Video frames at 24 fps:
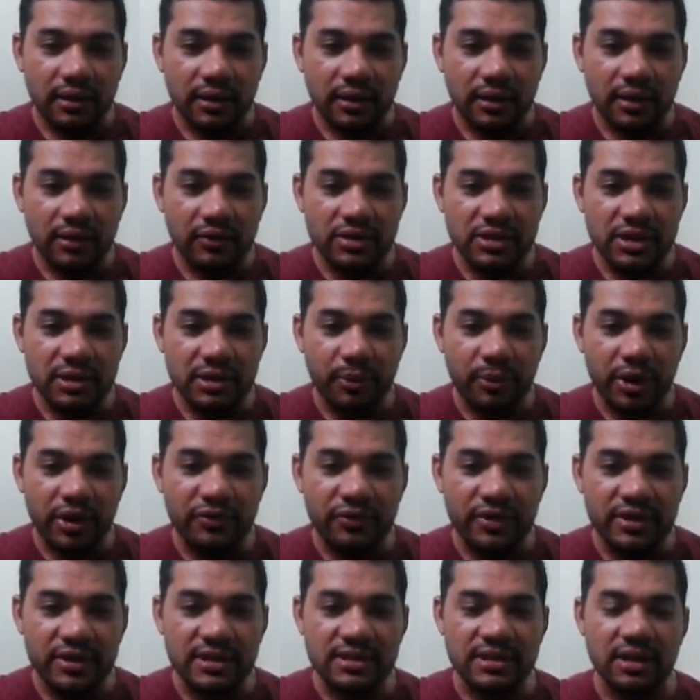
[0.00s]
E você pode
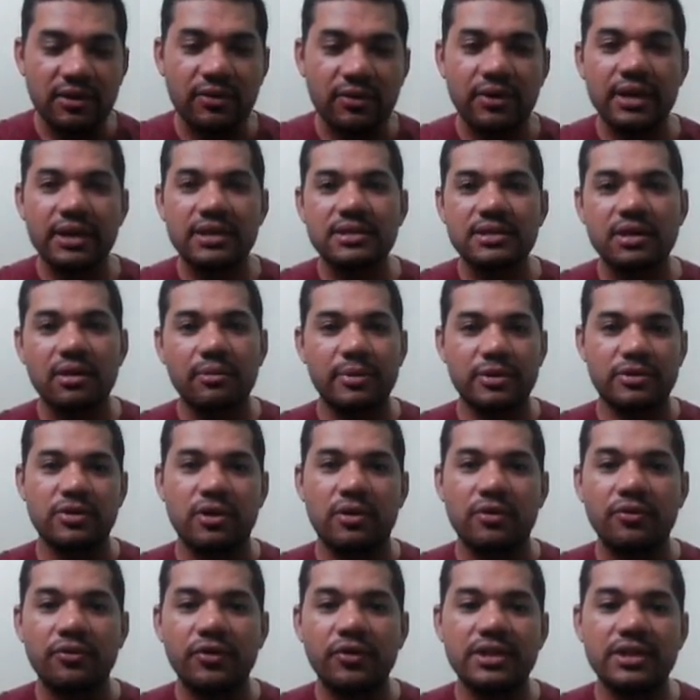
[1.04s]
fazer essa conexão,
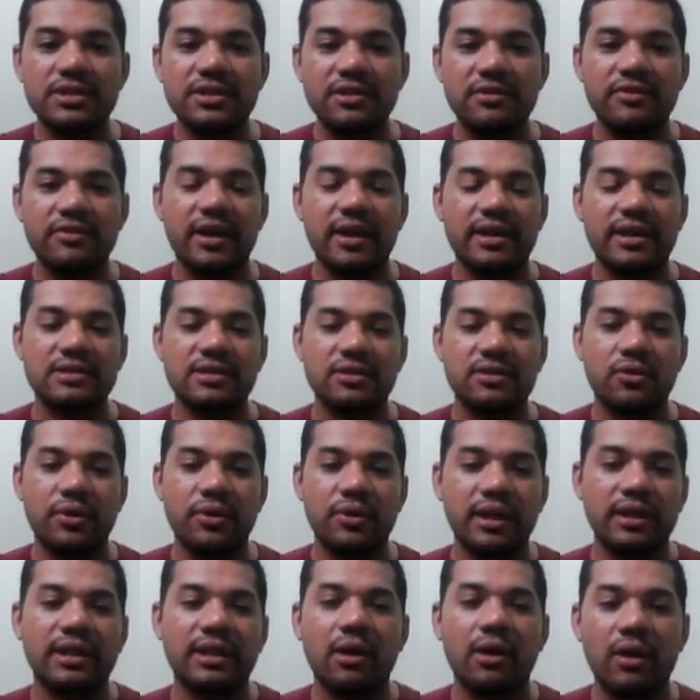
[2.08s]
pessoal, vice-versa.
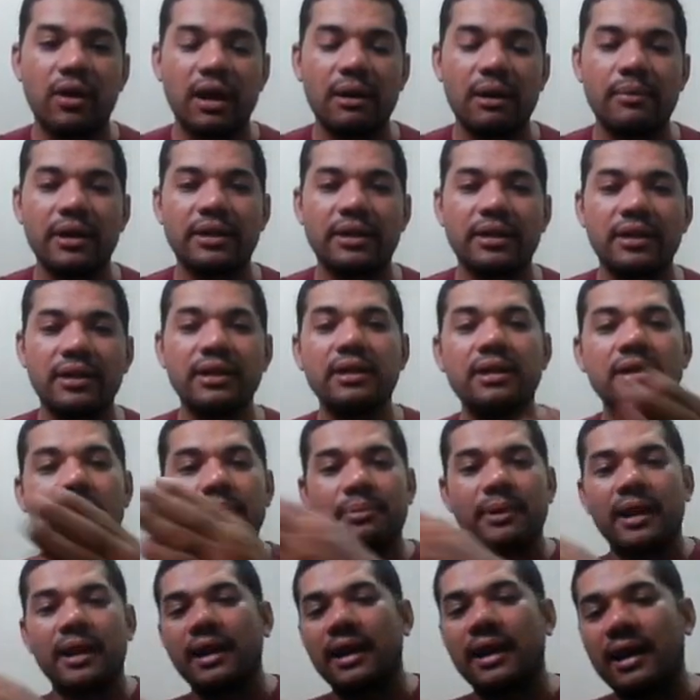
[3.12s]
Conectar o cabo aqui e ir
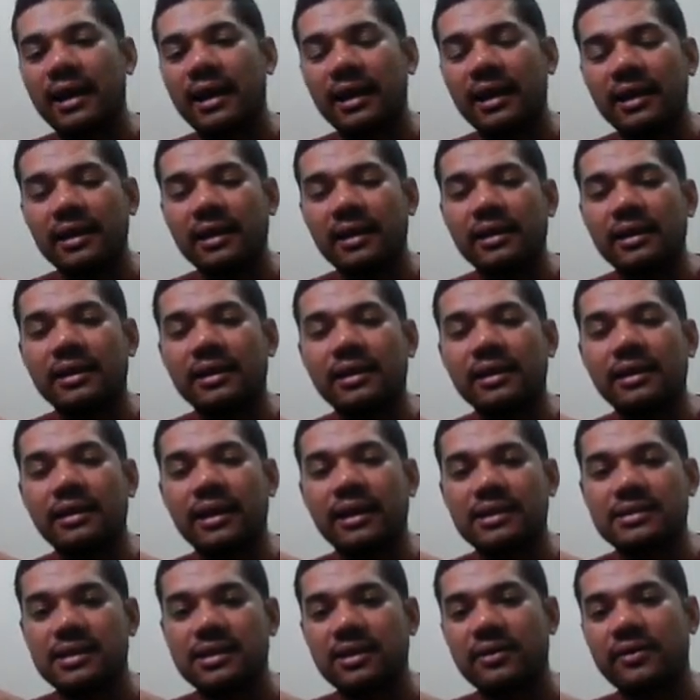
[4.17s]
para lá. E
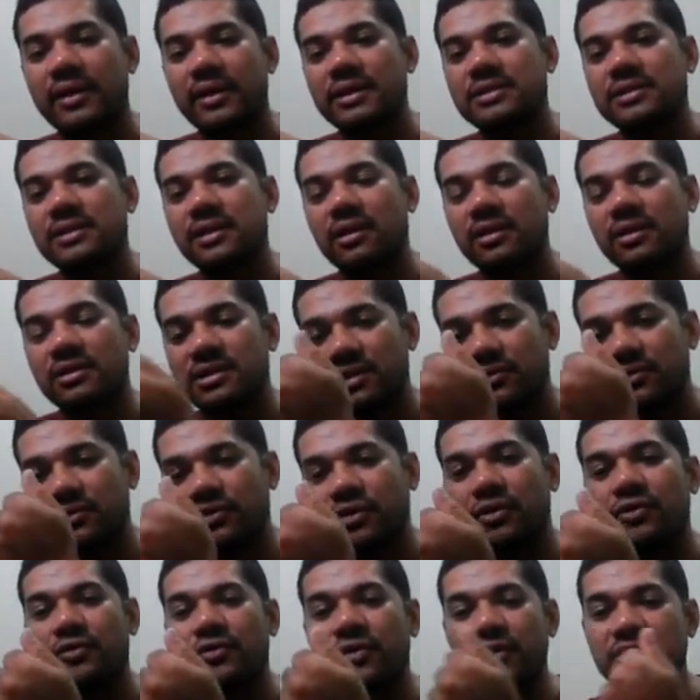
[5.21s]
na sequência, na hora que você
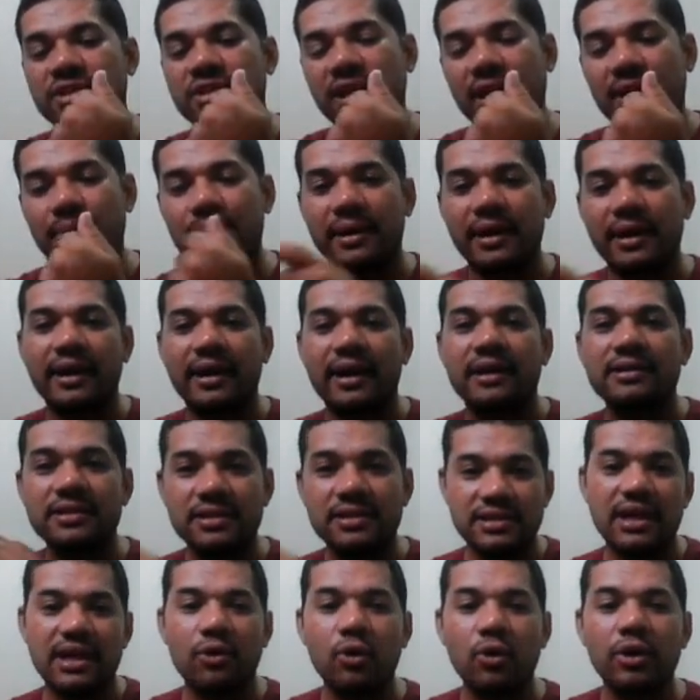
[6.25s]
for vir de lá para cá,
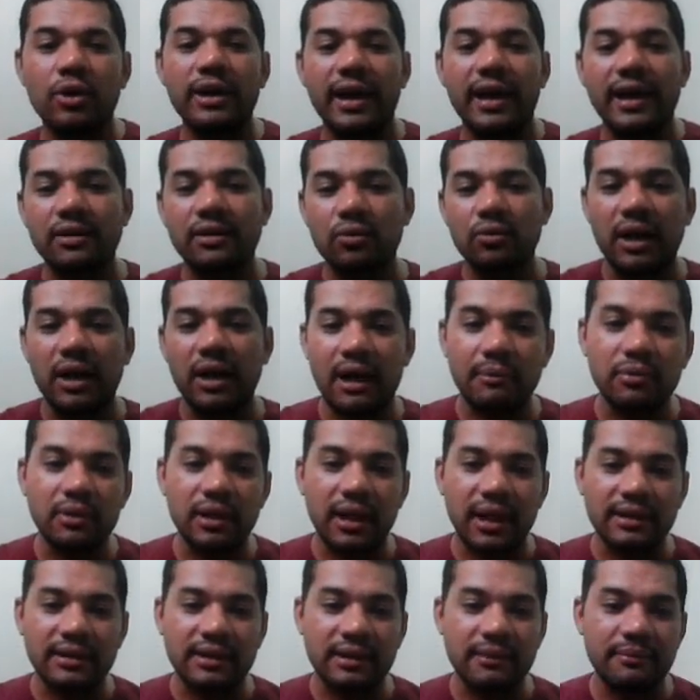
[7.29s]
você já conecta o cabo
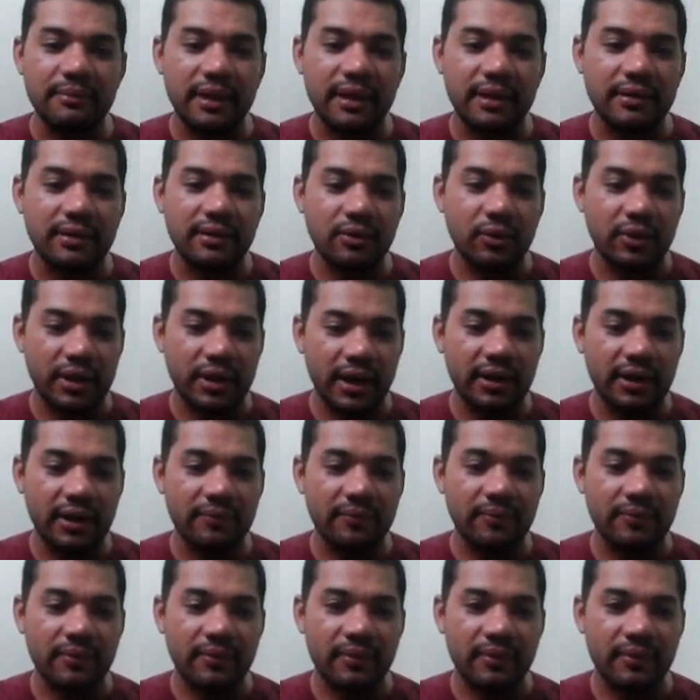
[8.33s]
lá também, ok?